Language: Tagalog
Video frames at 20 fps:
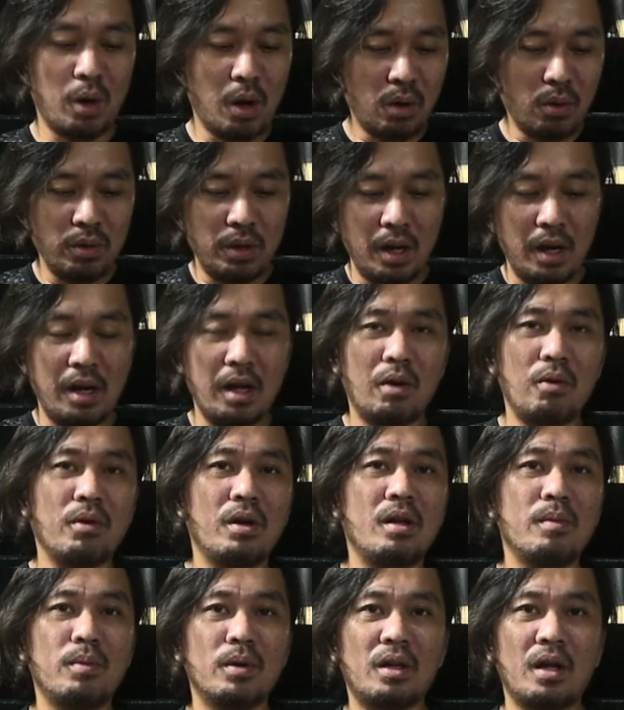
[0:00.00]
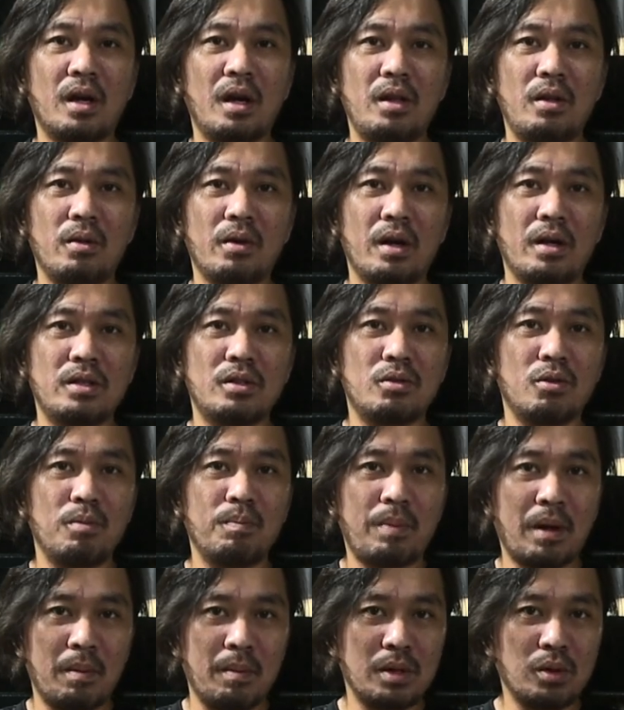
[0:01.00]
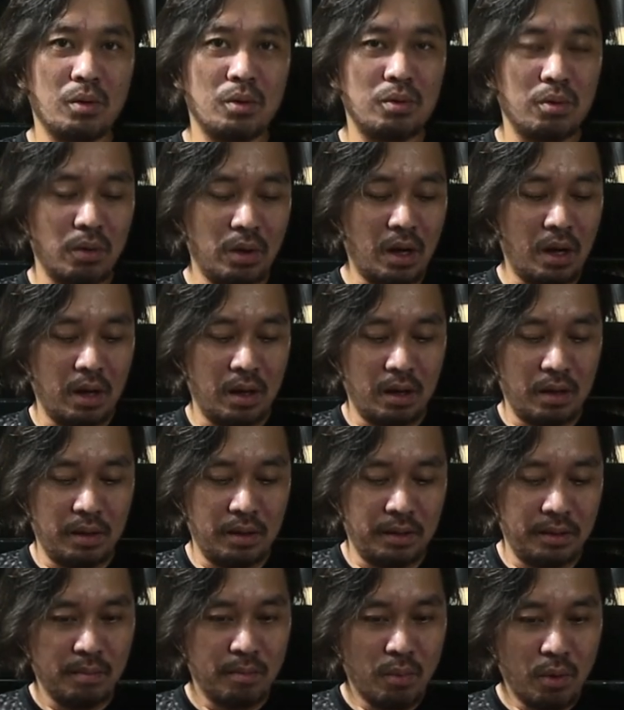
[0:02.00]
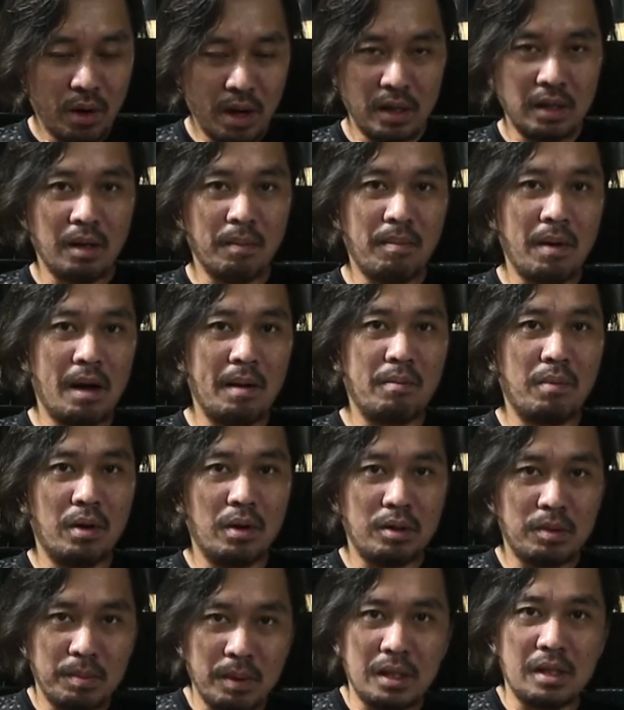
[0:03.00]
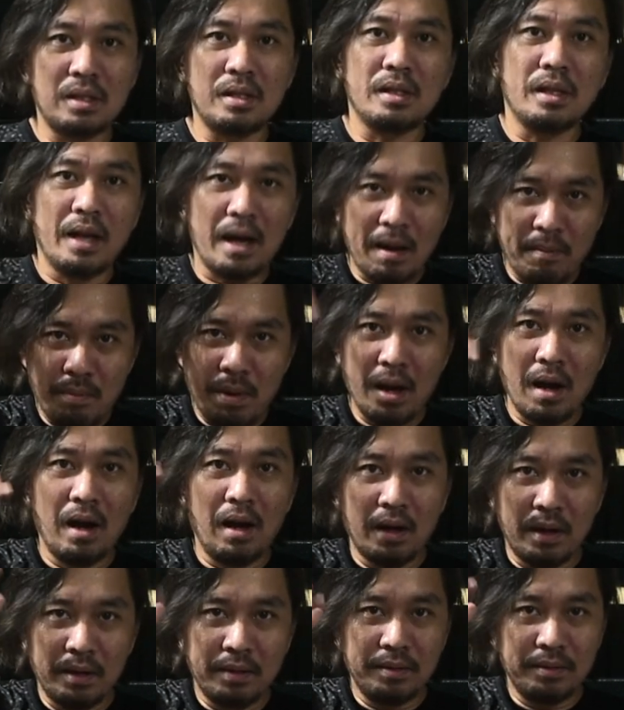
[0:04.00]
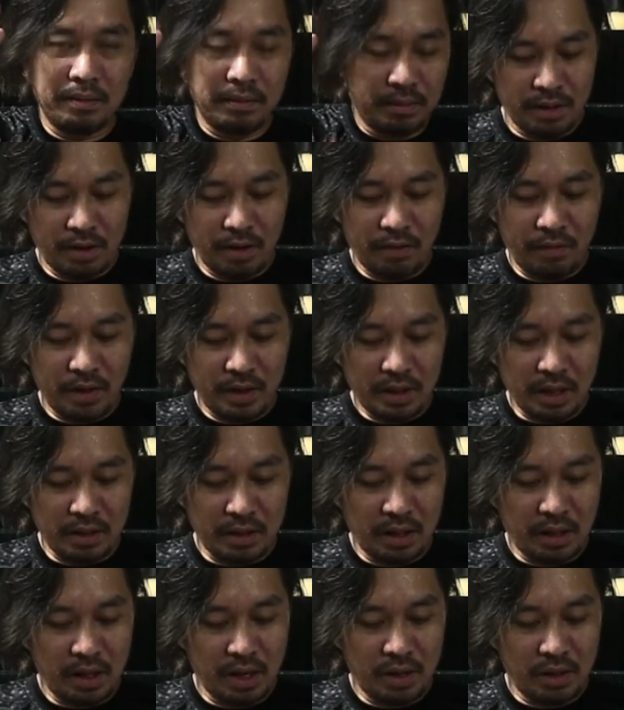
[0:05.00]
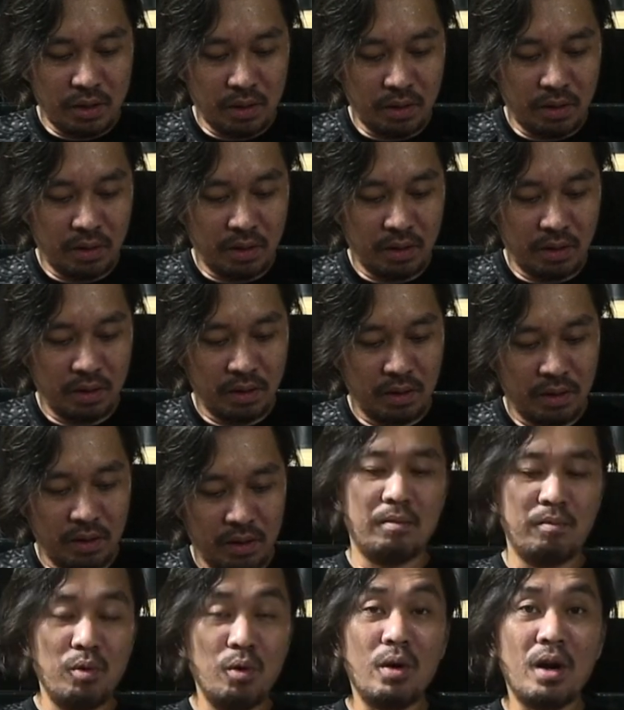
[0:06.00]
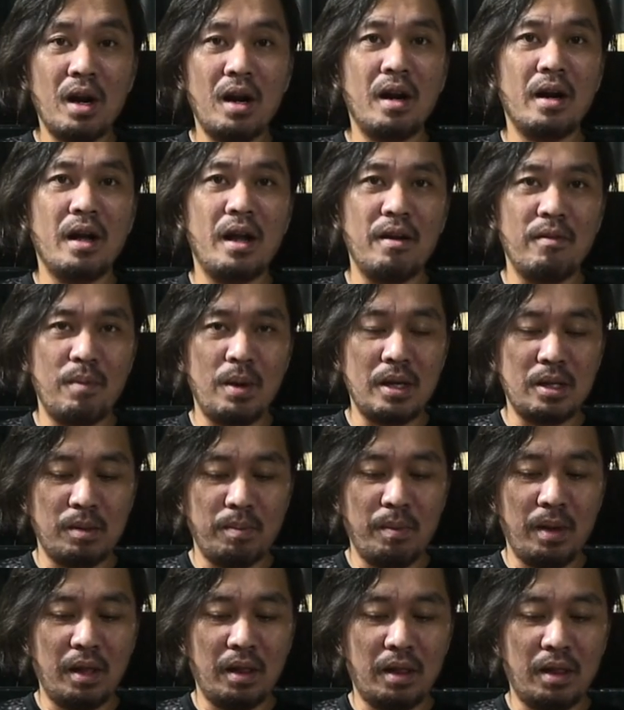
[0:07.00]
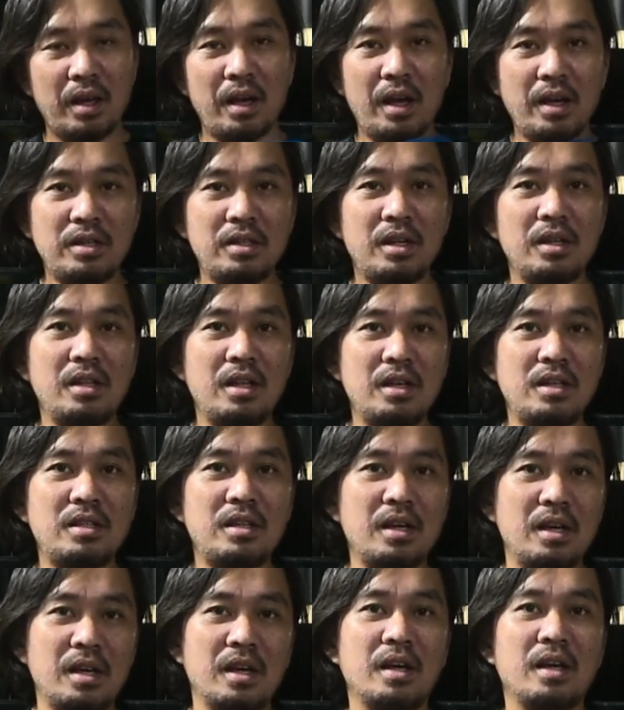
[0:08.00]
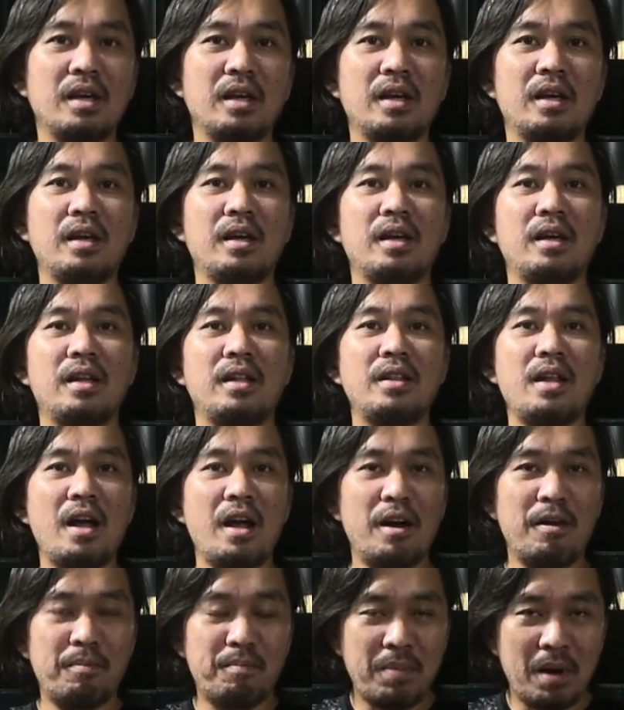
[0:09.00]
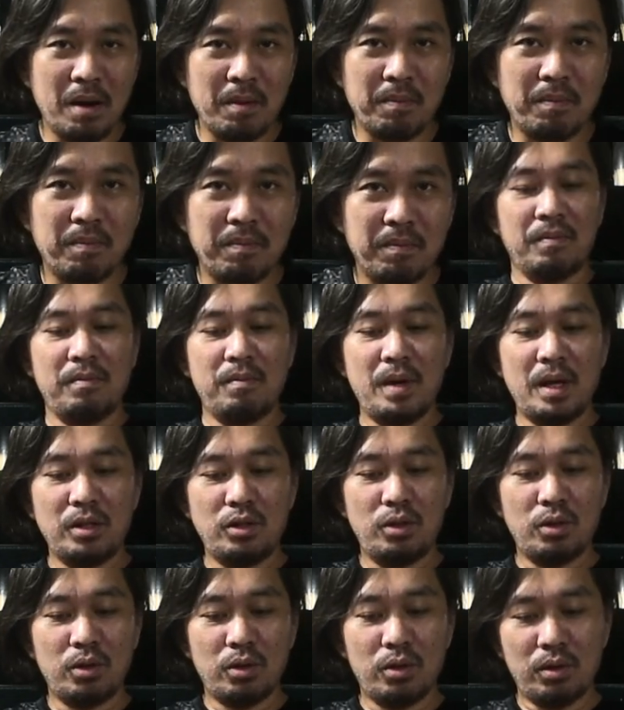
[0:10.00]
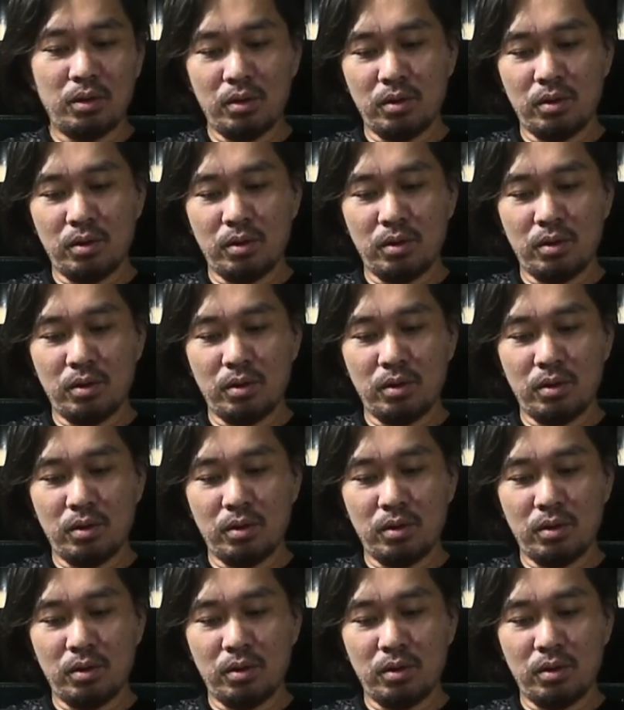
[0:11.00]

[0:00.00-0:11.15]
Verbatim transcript: pero ako dili na ako ginabutangan ng airstone para mas kusog ang buga sa bubbles mas grabe ang surface agitation mura lang na investment ACDC na air pump medyo